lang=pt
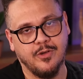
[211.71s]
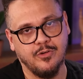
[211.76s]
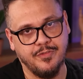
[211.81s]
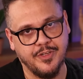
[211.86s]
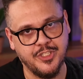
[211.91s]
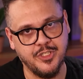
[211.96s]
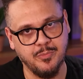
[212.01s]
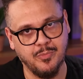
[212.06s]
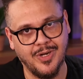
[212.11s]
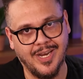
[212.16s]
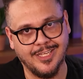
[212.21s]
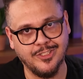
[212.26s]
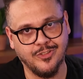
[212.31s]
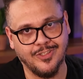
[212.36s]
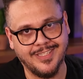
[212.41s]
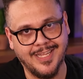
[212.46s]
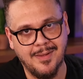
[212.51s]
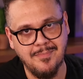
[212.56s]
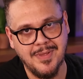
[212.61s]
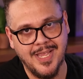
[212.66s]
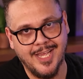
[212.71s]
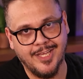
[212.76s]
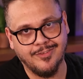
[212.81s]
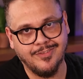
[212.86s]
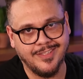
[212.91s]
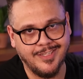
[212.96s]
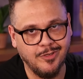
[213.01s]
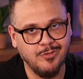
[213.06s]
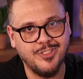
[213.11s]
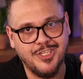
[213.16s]
o vestibular só está aberto
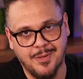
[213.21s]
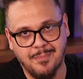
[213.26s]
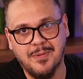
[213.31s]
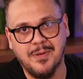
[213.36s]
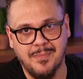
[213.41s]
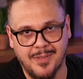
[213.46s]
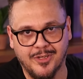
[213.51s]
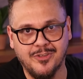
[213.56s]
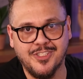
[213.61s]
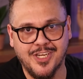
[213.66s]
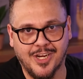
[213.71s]
até o dia 1 de